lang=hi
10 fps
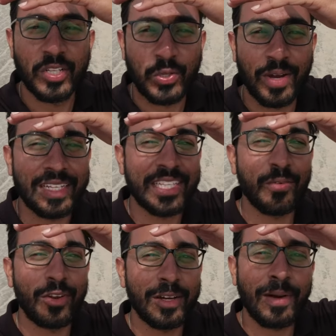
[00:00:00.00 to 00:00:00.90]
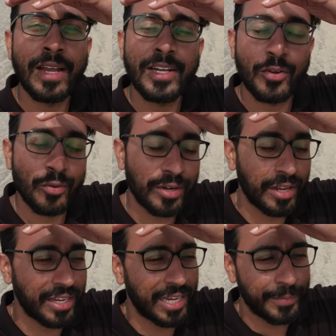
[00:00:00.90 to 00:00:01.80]
तो आते ही बोला भाई ड्रोन
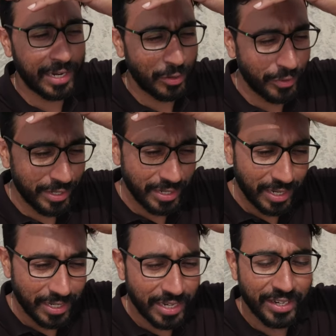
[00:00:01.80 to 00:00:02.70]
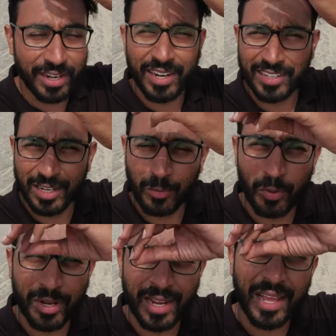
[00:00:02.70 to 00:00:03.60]
उड़ाना यहाँ पे अलाउ नहीं है ये इंटरनेशनल
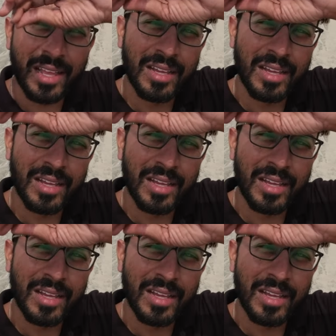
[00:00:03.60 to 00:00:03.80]
बॉर्डर है